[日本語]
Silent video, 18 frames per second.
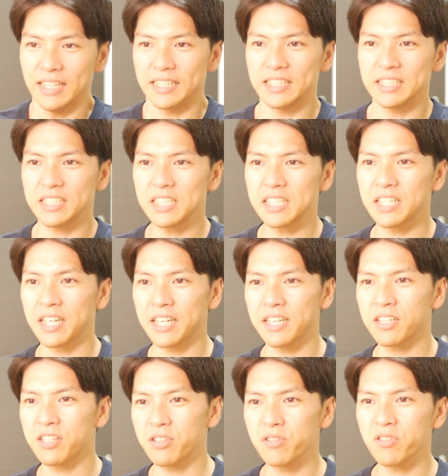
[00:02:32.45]
一
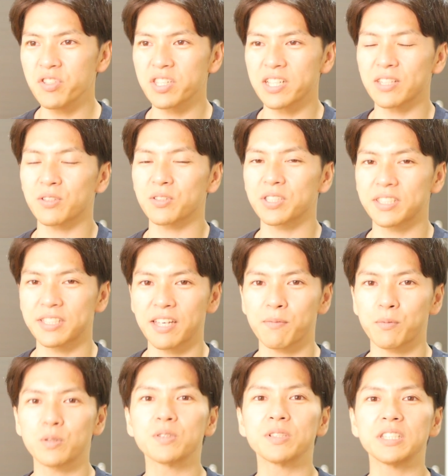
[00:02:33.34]
研究者とし
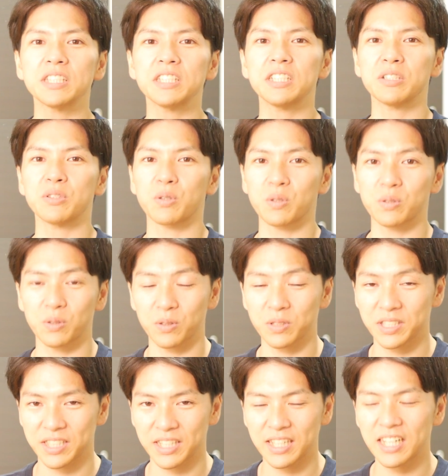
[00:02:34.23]
て僕自身のこと
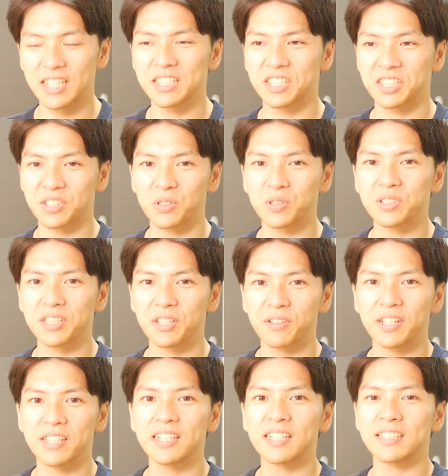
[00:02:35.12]
をしっかり指導して
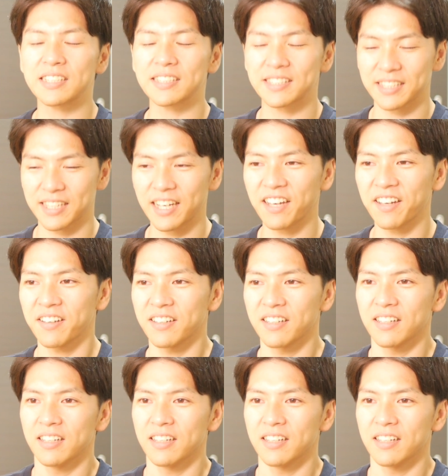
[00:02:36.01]
くれたんですね。